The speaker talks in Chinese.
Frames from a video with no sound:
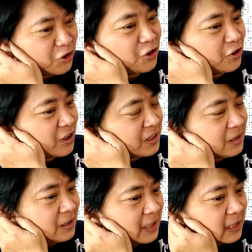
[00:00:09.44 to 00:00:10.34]
对对对，
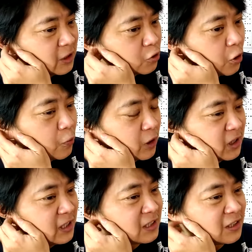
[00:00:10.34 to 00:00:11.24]
应该是说我
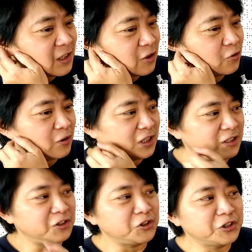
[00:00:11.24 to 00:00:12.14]
第一次自助旅
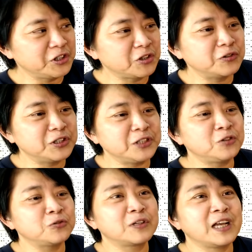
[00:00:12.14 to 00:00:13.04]
行就是从
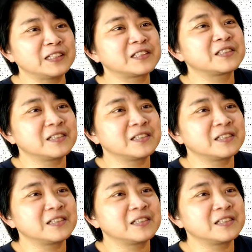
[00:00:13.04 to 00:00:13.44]
京都开始。